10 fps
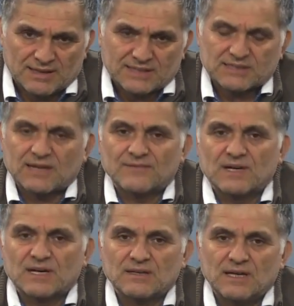destek
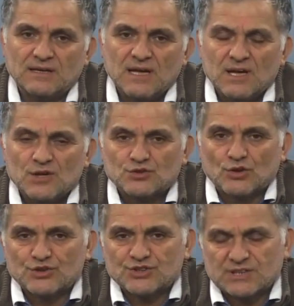verenler
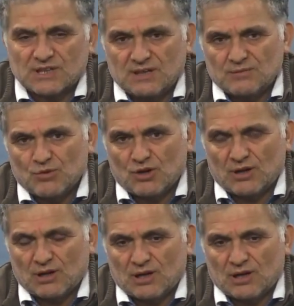sonuçta bu